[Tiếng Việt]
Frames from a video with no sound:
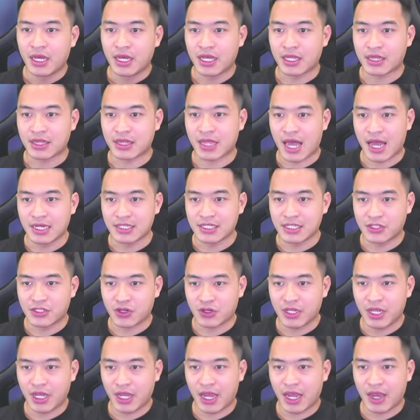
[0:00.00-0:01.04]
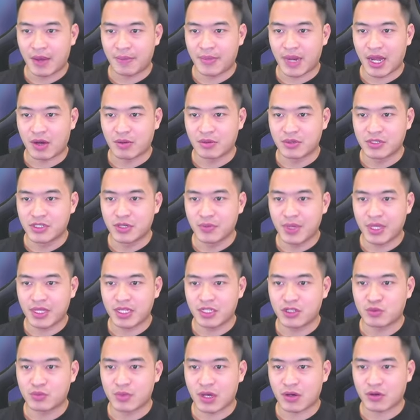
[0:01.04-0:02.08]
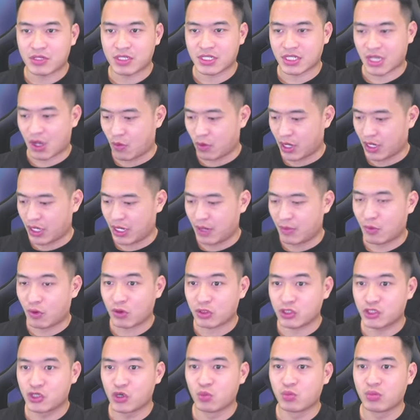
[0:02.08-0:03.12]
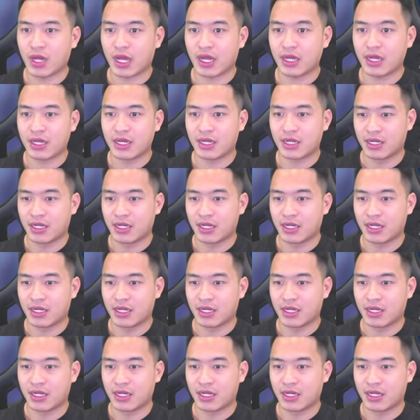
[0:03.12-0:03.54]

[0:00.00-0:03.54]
Hiện tại dành cho những anh em nào mà chưa biết thì chúng ta có 6 cái game code chung đấy.